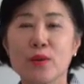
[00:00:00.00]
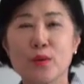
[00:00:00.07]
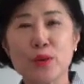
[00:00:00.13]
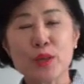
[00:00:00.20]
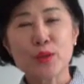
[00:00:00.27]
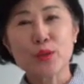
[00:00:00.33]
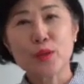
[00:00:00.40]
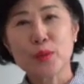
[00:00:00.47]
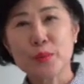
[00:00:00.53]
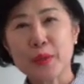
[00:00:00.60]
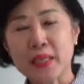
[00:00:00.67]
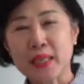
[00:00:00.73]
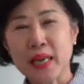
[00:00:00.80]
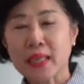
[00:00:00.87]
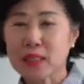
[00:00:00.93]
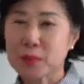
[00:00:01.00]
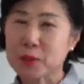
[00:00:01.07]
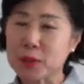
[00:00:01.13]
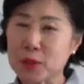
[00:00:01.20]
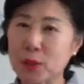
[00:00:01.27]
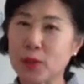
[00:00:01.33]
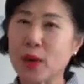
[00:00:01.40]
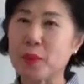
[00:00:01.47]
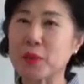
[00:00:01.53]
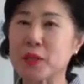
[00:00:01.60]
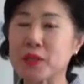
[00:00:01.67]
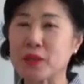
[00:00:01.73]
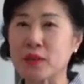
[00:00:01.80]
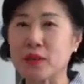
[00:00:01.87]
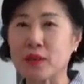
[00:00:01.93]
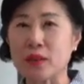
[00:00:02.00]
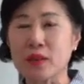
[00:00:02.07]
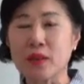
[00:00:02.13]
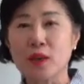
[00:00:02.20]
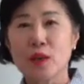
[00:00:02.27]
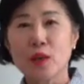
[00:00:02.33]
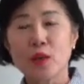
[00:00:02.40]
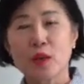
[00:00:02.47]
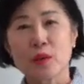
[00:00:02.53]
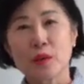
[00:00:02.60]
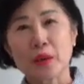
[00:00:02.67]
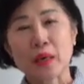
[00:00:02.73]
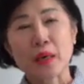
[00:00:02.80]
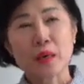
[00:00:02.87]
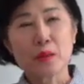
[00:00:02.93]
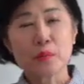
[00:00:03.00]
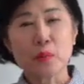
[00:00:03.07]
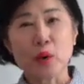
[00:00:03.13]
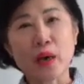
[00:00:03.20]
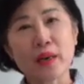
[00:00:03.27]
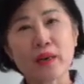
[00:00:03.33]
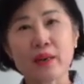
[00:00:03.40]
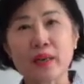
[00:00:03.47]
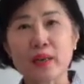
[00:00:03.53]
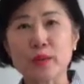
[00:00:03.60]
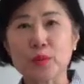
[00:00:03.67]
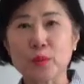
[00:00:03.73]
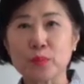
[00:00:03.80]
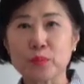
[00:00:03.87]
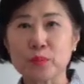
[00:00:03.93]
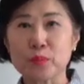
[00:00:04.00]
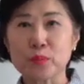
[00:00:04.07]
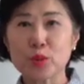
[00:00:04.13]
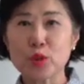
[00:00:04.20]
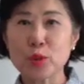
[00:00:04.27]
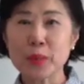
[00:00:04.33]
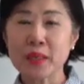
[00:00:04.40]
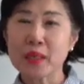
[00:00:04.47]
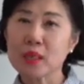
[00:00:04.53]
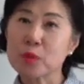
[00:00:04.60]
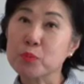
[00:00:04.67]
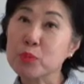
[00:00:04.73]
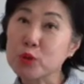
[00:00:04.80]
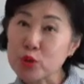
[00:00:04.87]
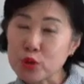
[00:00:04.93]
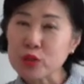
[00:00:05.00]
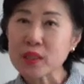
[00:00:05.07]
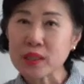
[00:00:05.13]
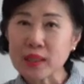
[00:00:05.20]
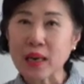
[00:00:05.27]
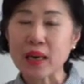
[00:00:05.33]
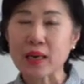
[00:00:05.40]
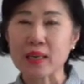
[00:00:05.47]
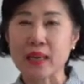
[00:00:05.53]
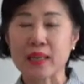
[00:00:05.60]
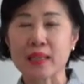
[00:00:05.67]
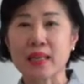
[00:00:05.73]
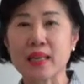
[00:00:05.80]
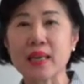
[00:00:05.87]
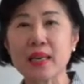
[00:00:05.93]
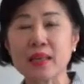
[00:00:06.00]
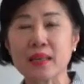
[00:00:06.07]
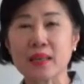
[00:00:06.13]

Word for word: 우리 술빚기 하십시오 하면서 약간 뭐라 그럴까요? 좀 술빚기를 부추긴다 그래야 되나?